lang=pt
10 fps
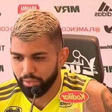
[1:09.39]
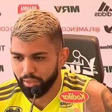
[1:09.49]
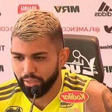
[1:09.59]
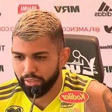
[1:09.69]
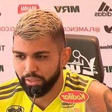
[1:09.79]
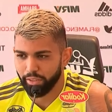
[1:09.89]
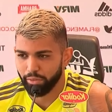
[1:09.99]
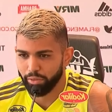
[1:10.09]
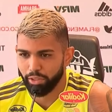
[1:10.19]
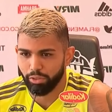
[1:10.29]
É, a gente
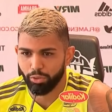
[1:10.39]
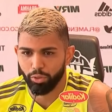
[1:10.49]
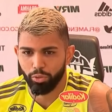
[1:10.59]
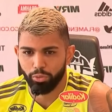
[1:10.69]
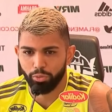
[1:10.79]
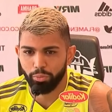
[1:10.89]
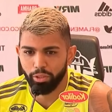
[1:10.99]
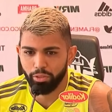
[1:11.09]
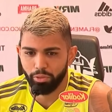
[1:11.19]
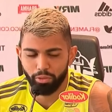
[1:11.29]
tem um grande jogo no
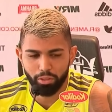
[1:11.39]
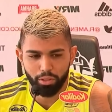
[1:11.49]
domingo.